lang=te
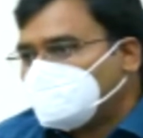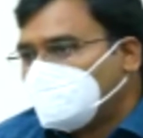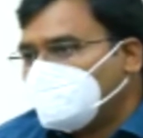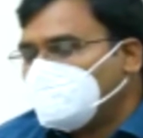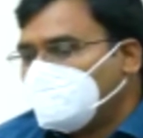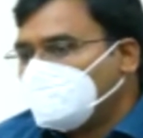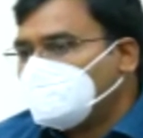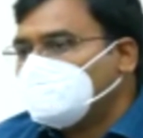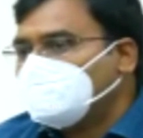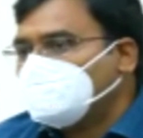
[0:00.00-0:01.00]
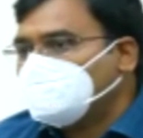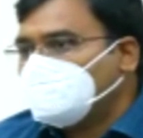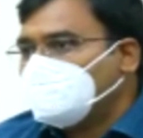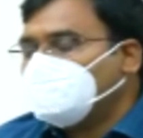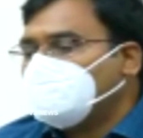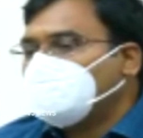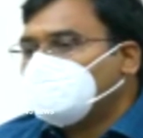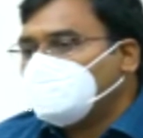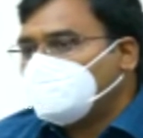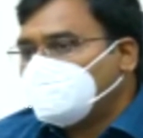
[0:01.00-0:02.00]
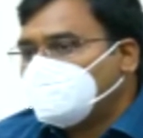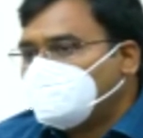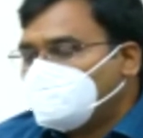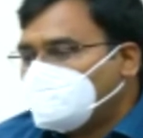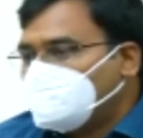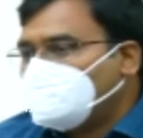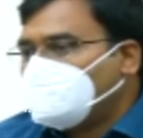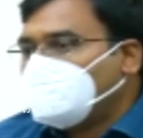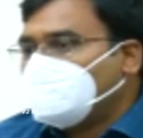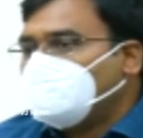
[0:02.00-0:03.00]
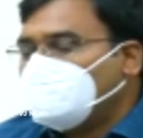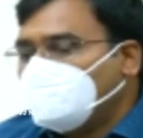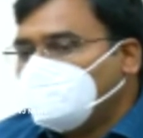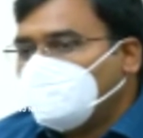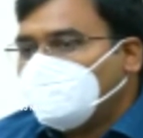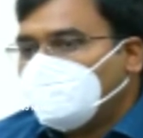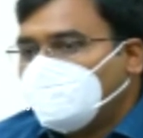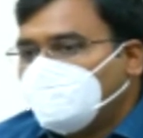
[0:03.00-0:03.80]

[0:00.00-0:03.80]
సగటున జిల్లా వ్యాప్తంగా పదమూడు పాయింట్